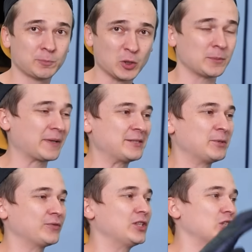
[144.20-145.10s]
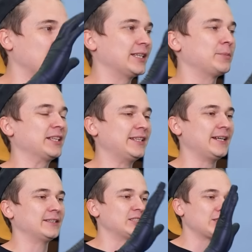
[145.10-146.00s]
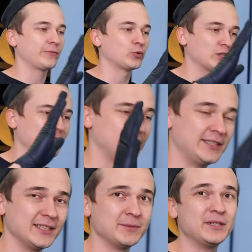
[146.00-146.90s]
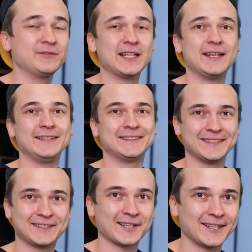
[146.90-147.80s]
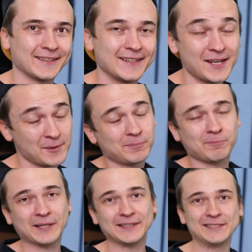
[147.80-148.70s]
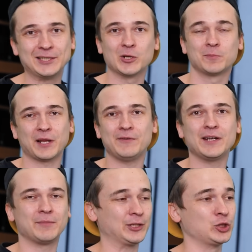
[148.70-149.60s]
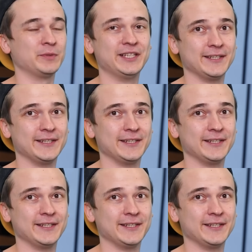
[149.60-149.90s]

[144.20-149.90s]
Способ размешивания шоколада благодаря центрифужной силы мы взяли из интернета протестируем, проверим, а что бы и